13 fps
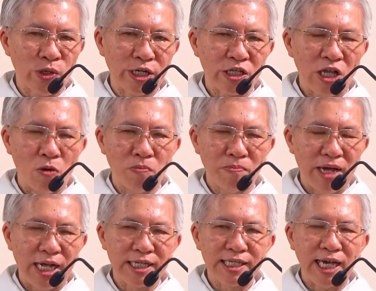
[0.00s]
truyền thống
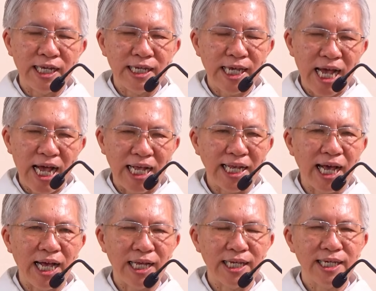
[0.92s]
ăn chay hai
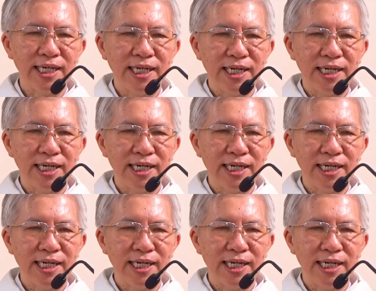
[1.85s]
ngày